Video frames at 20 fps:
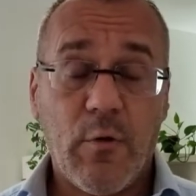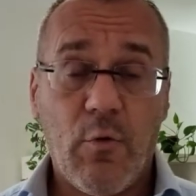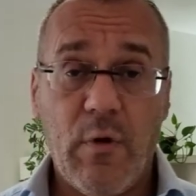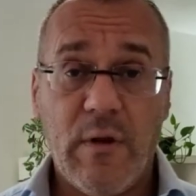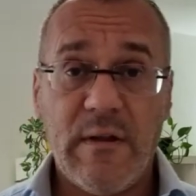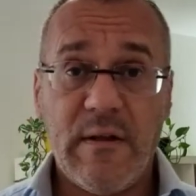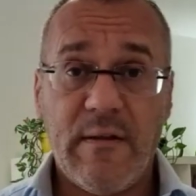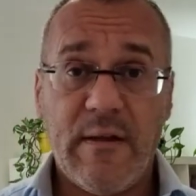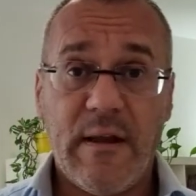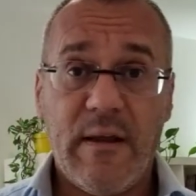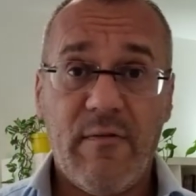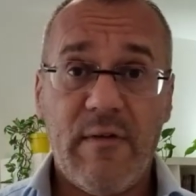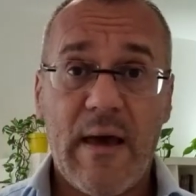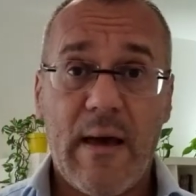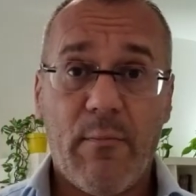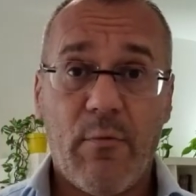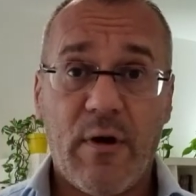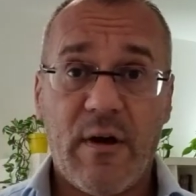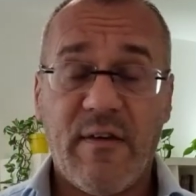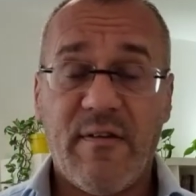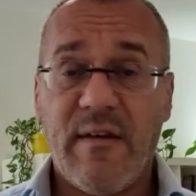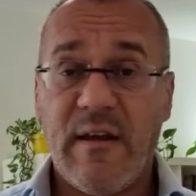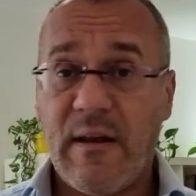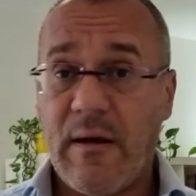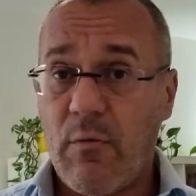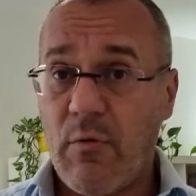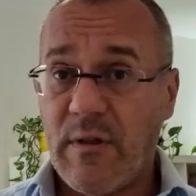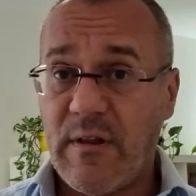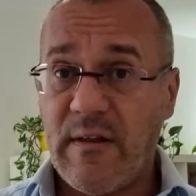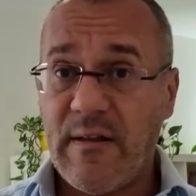Quindi deriviamo che se
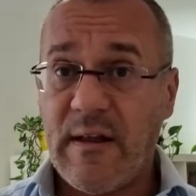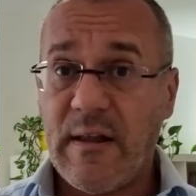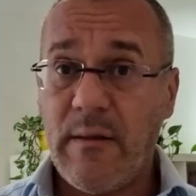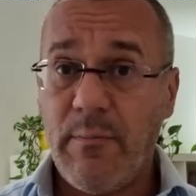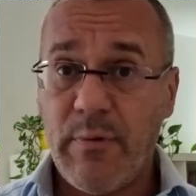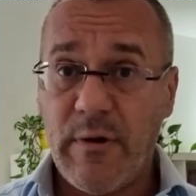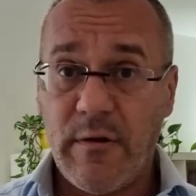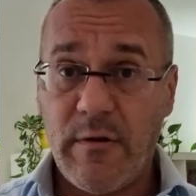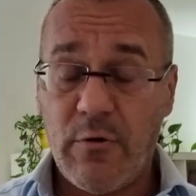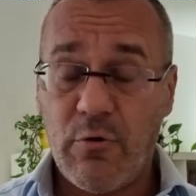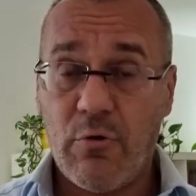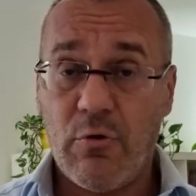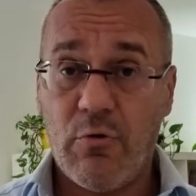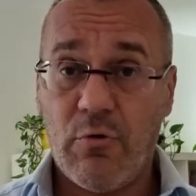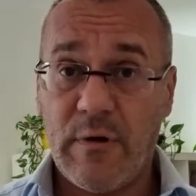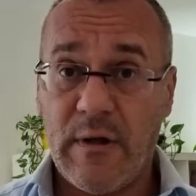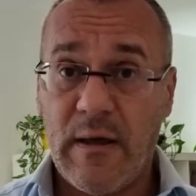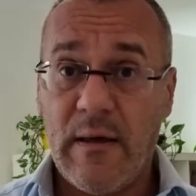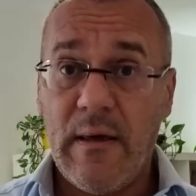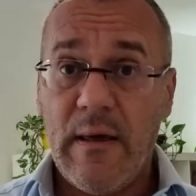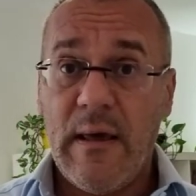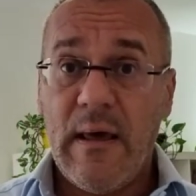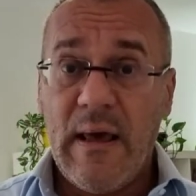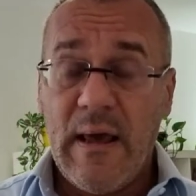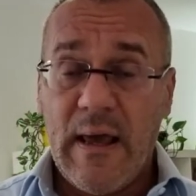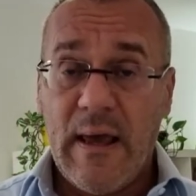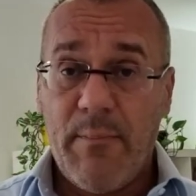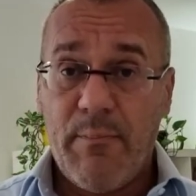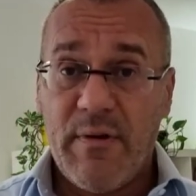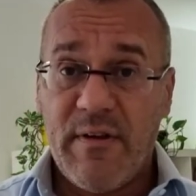la quantità di pregnenolone
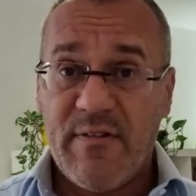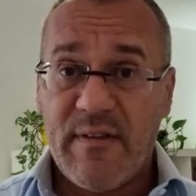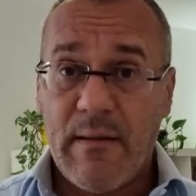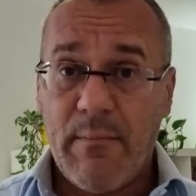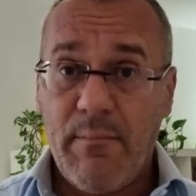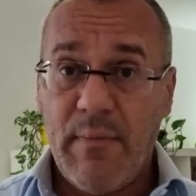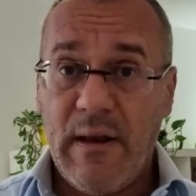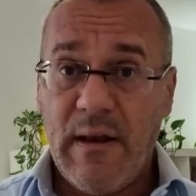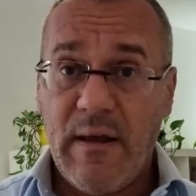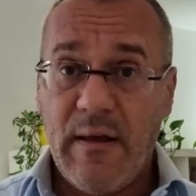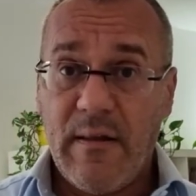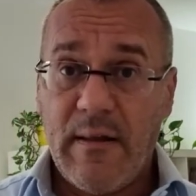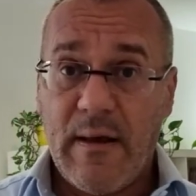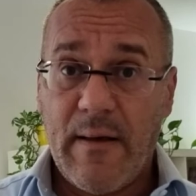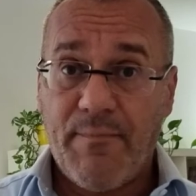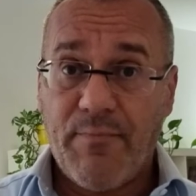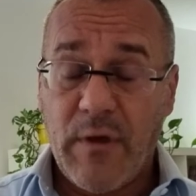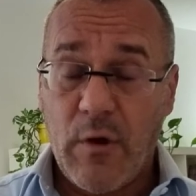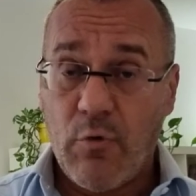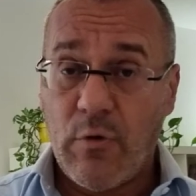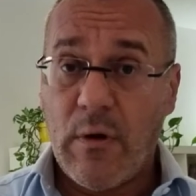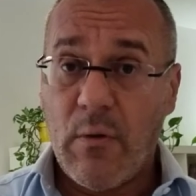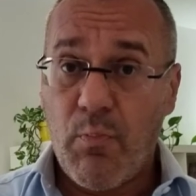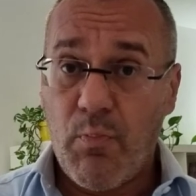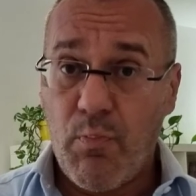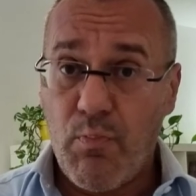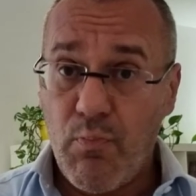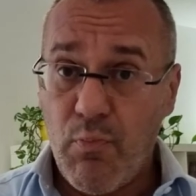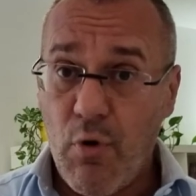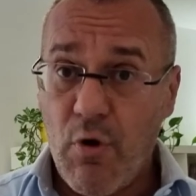è prestabilita e una
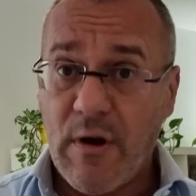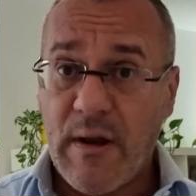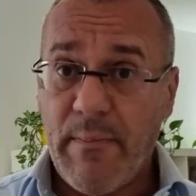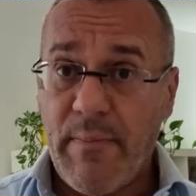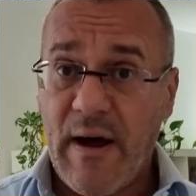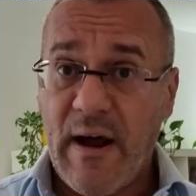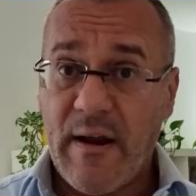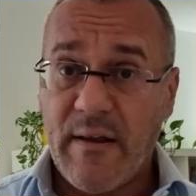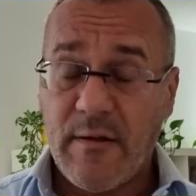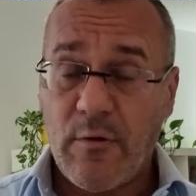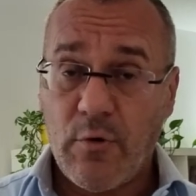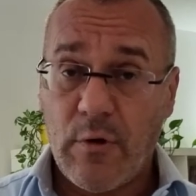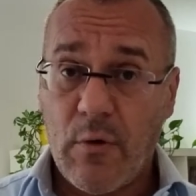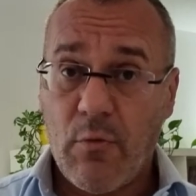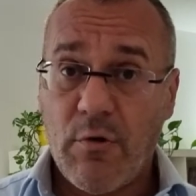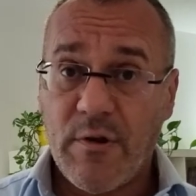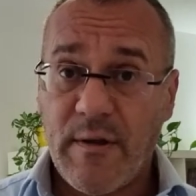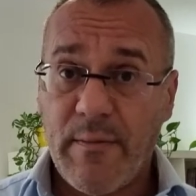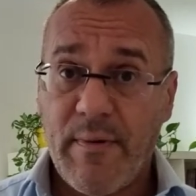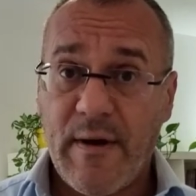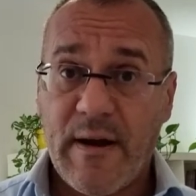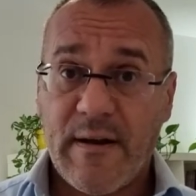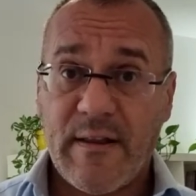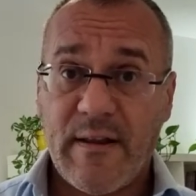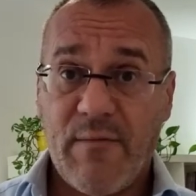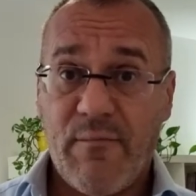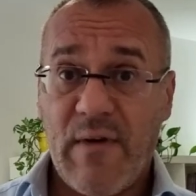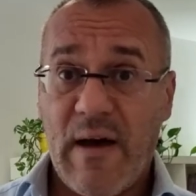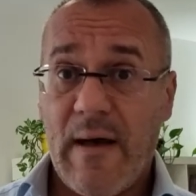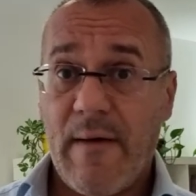buona parte, una quota
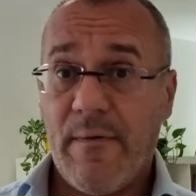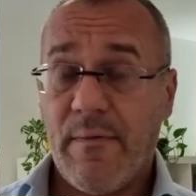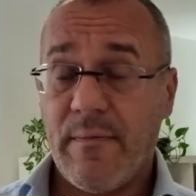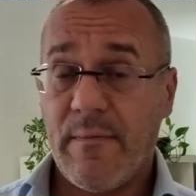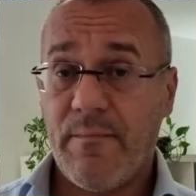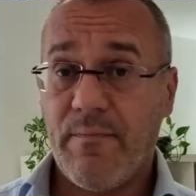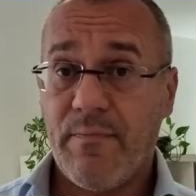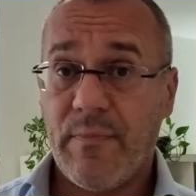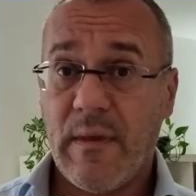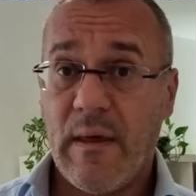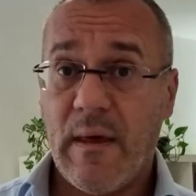parte va